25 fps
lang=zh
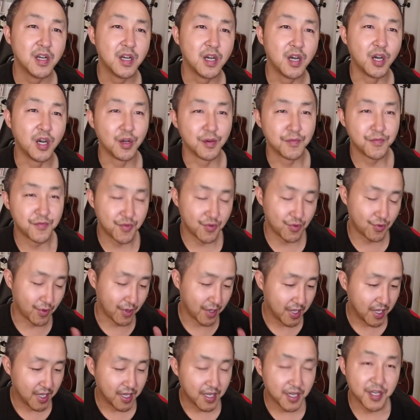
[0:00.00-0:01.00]
哦，
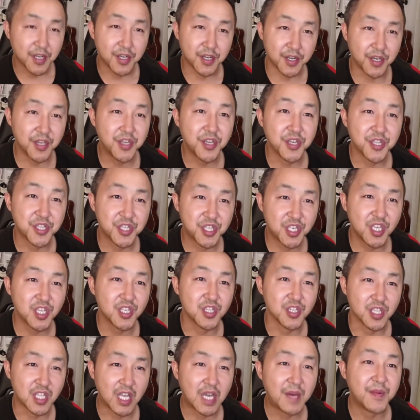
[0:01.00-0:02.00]
对，可以禁
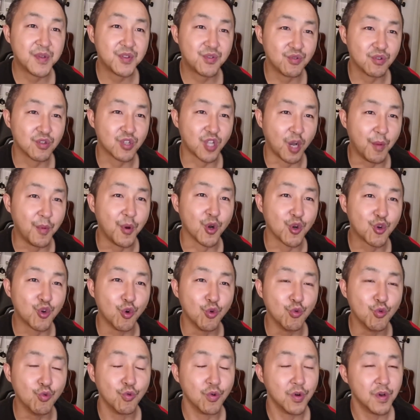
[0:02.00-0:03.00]
止他们去淘宝购
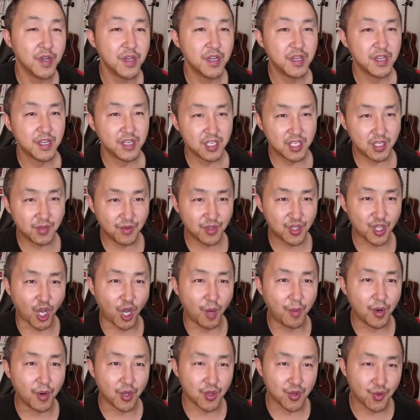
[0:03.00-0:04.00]
物，因为
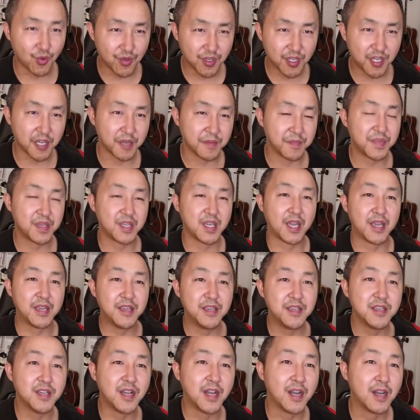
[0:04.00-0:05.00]
淘宝的东西很便
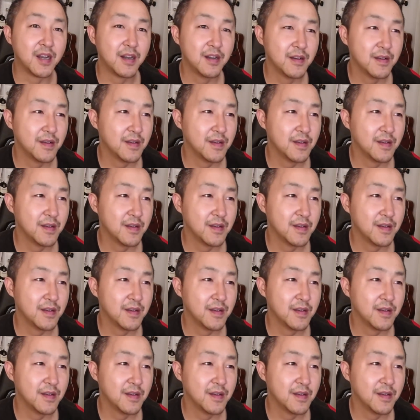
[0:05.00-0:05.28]
宜呀。